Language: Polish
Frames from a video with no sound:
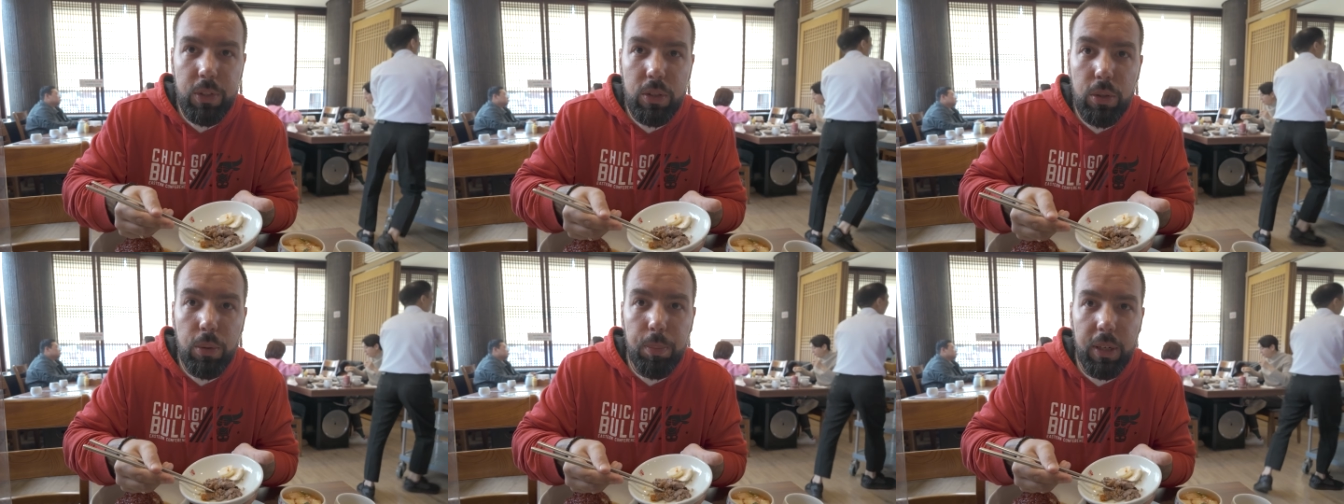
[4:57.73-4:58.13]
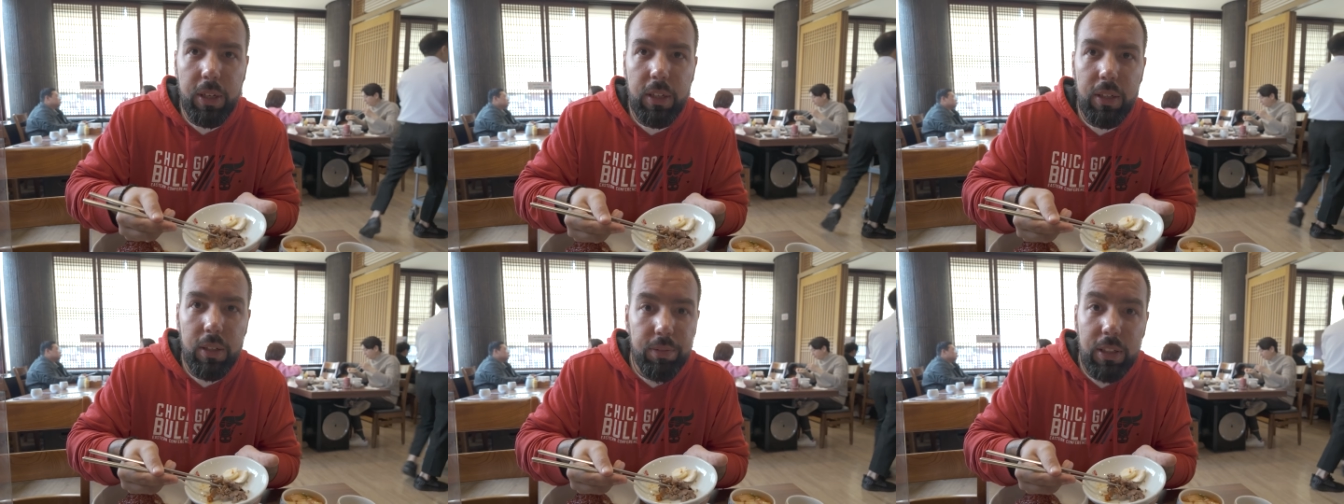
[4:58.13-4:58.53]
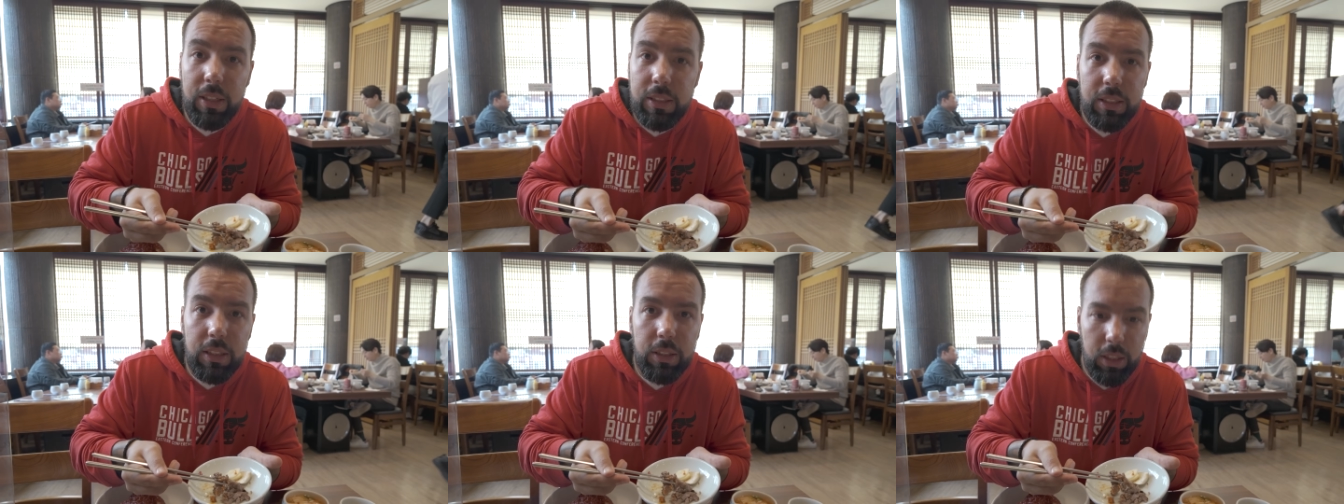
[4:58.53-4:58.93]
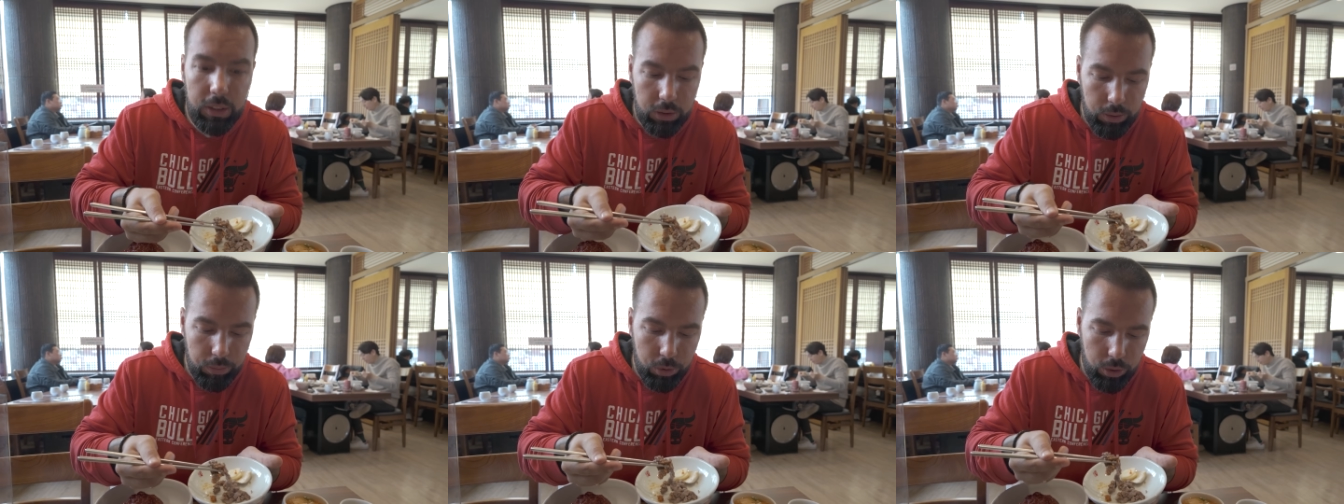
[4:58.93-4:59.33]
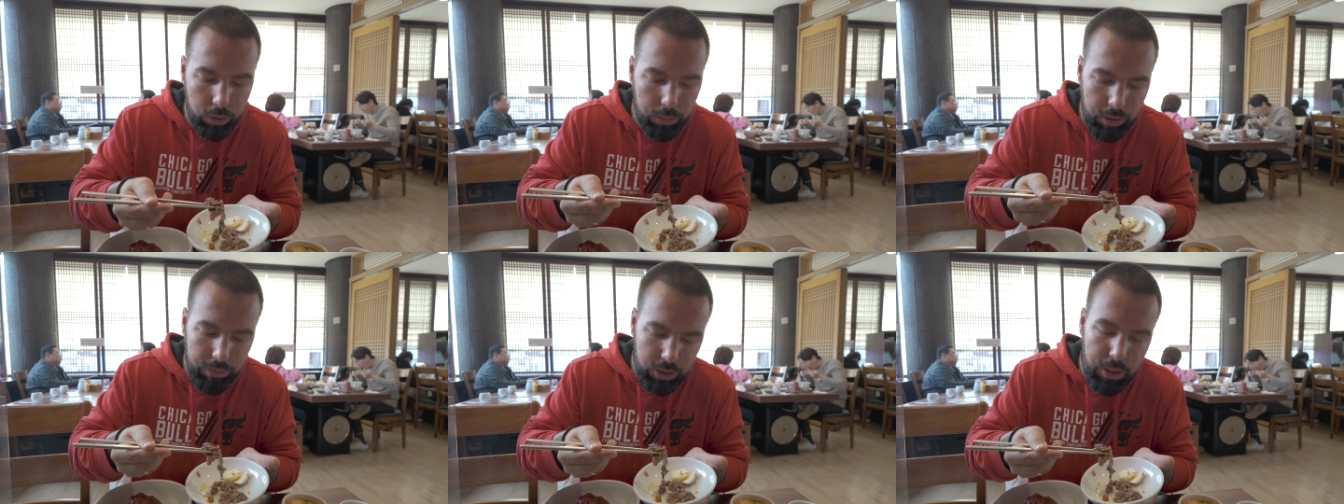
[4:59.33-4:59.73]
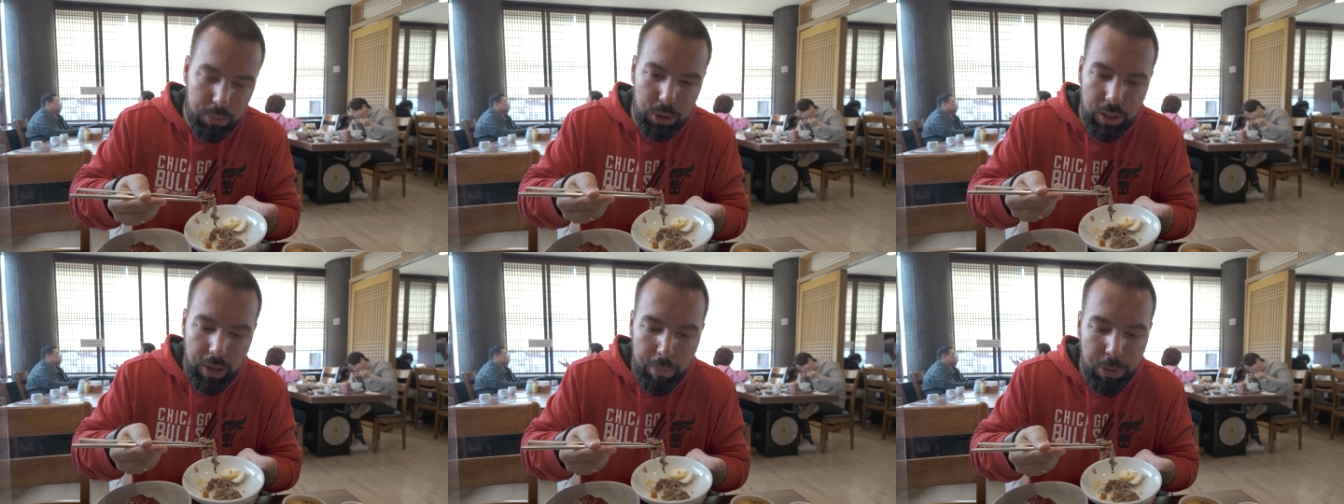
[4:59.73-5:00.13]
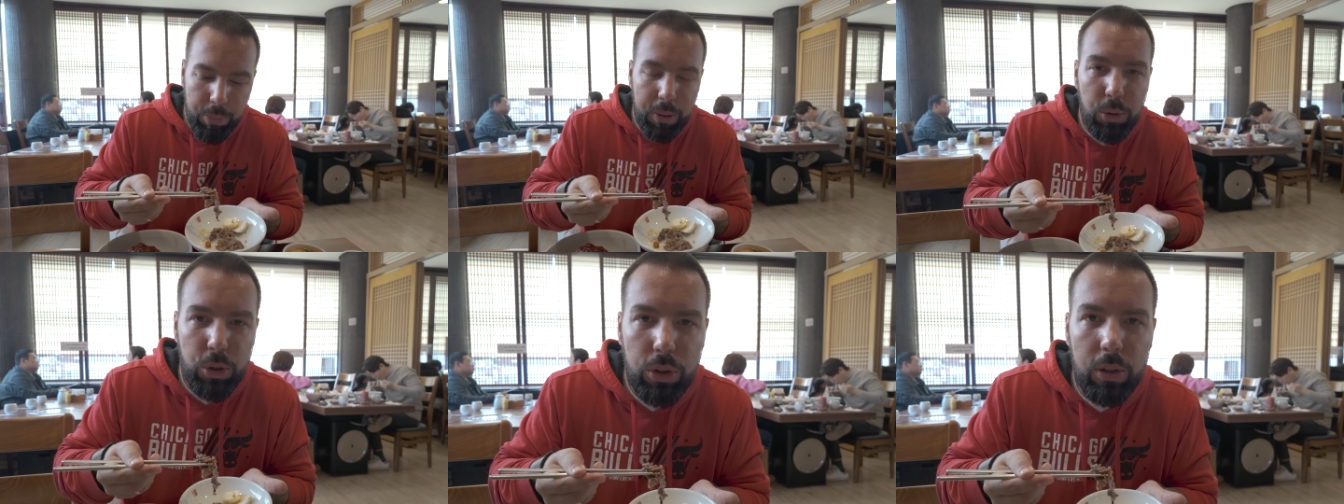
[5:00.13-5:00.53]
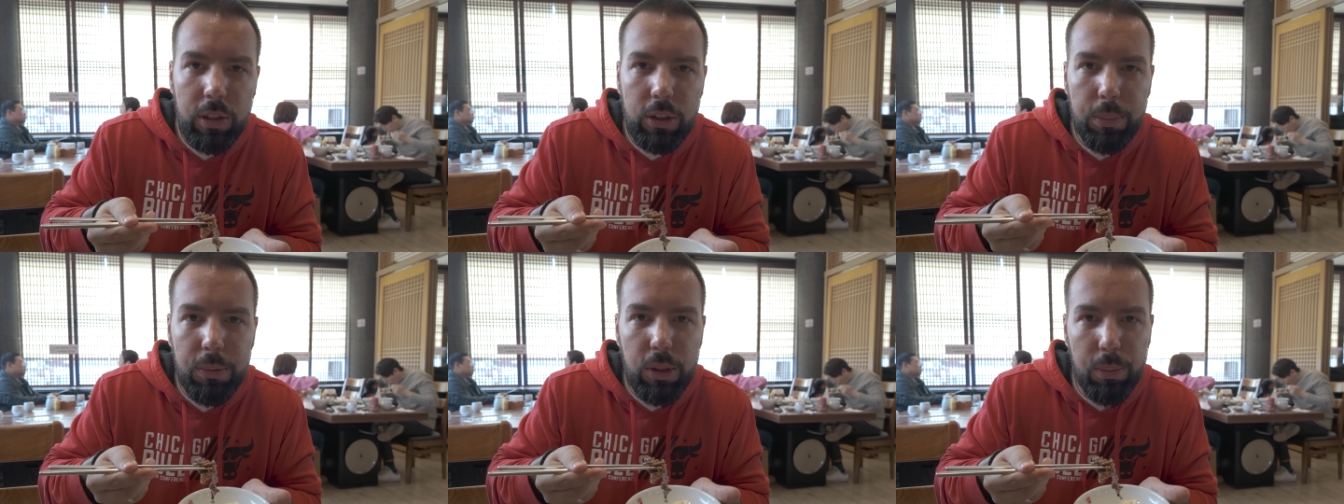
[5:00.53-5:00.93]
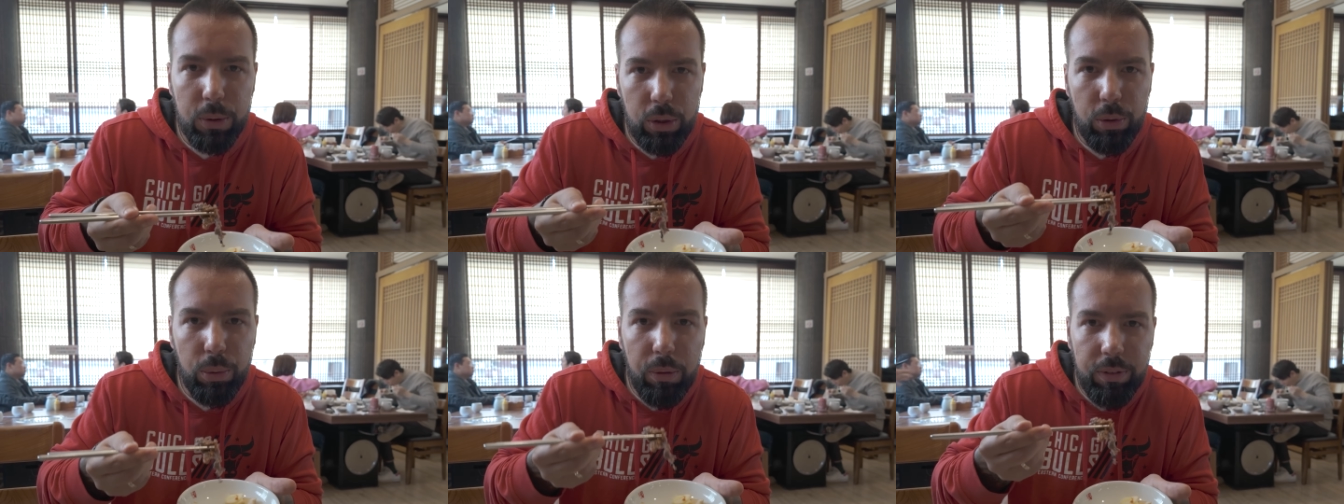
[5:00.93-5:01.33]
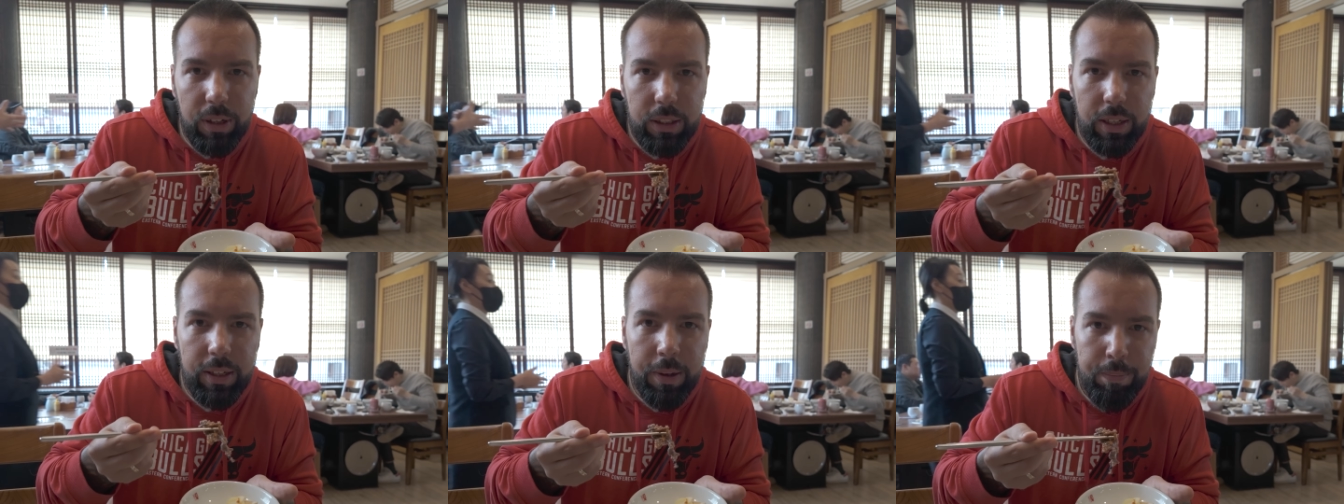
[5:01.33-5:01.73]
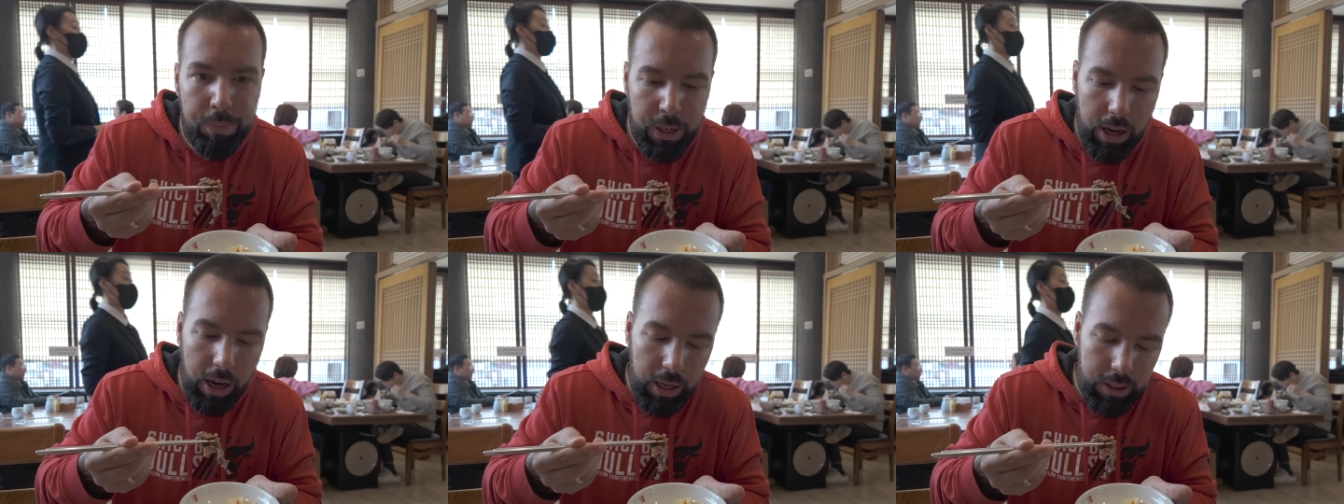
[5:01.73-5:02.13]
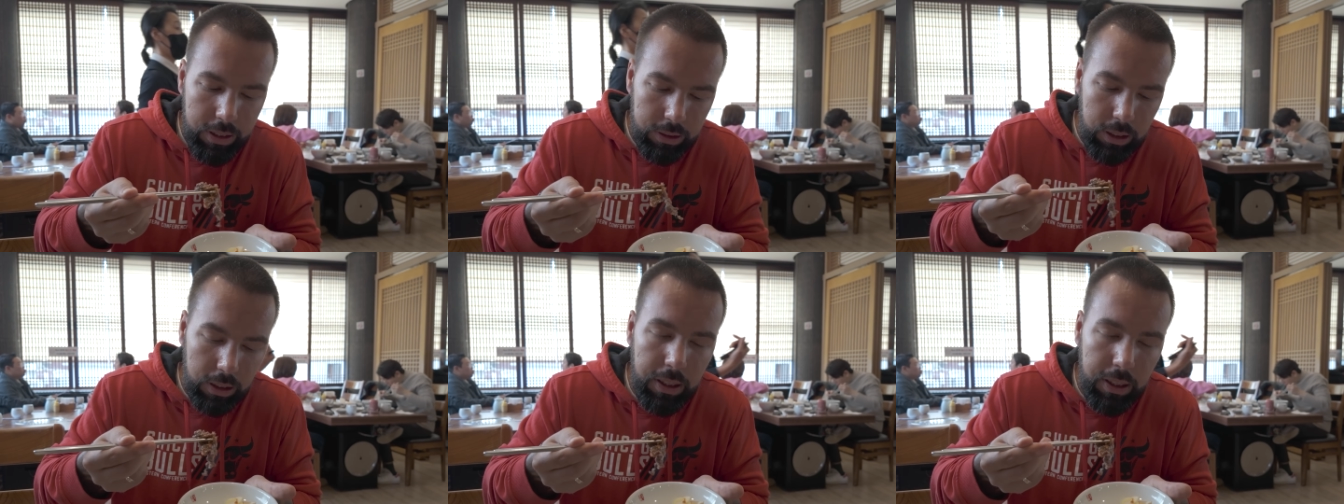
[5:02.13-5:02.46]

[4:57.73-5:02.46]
Super, rewelacyjna. Jestem, nie wiedziałem, że mam się trochę, że będzie może gumowate, ale jest